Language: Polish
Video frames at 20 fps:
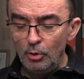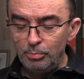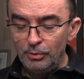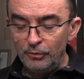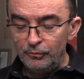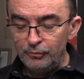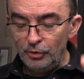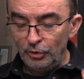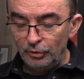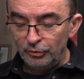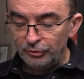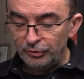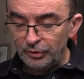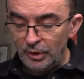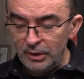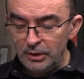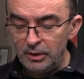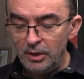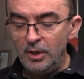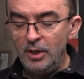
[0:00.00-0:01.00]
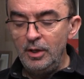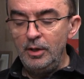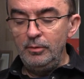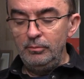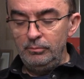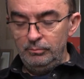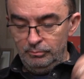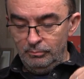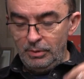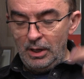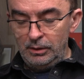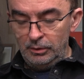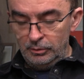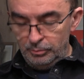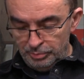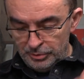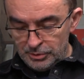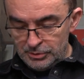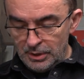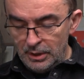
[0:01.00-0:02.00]
obowiązek,
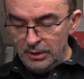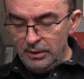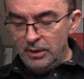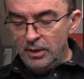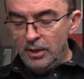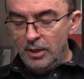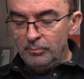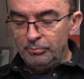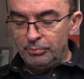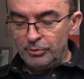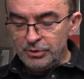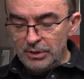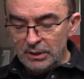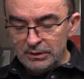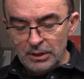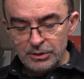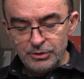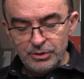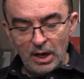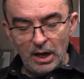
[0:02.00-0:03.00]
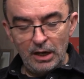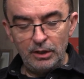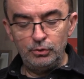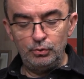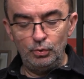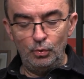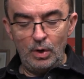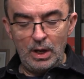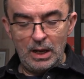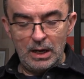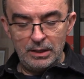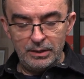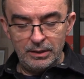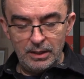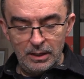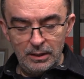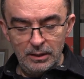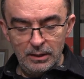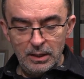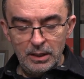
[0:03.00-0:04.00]
bank pisze, posiadać
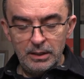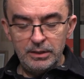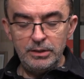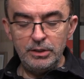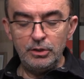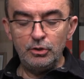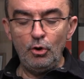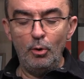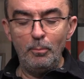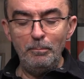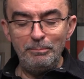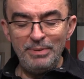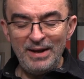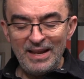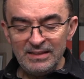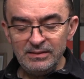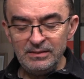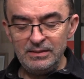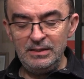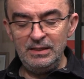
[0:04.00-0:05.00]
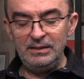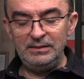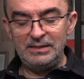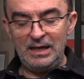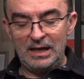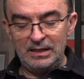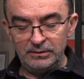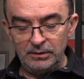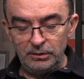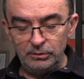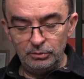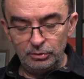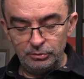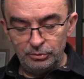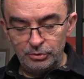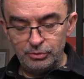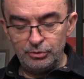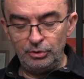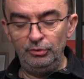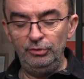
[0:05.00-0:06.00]
aktualne i kompletne dane
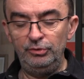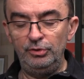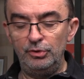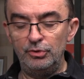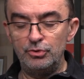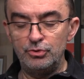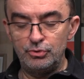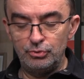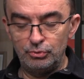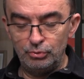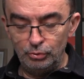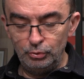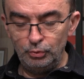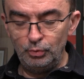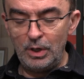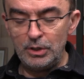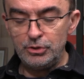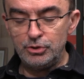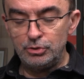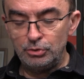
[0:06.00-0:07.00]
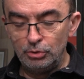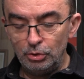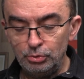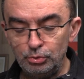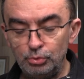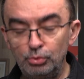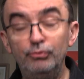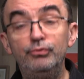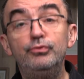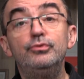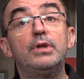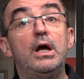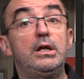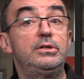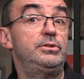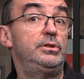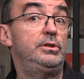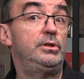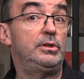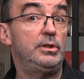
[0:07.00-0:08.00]
dotyczące źródła środków
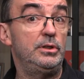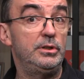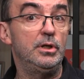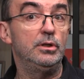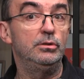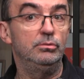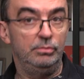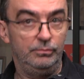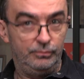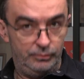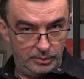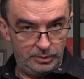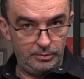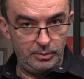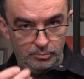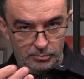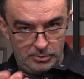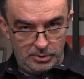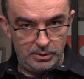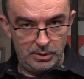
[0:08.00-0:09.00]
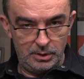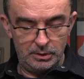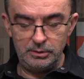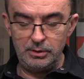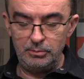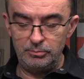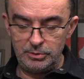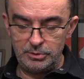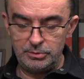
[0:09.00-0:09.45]
naszych klientów. Jestem klientem